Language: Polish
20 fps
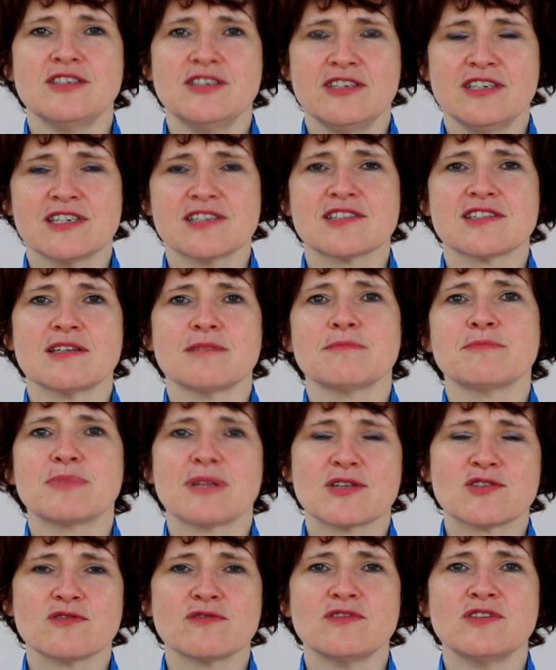i jestem
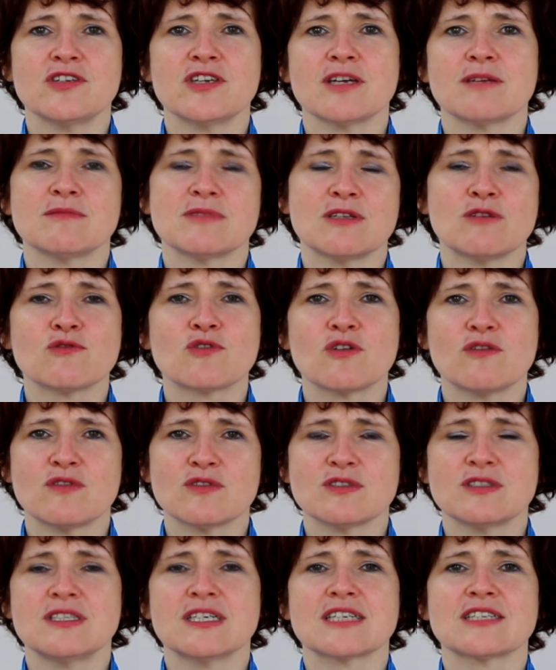pracownikiem
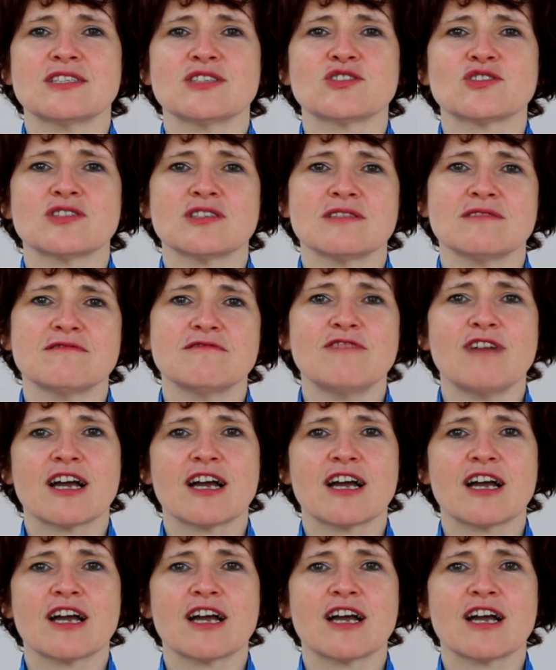naukowo-dydaktycznym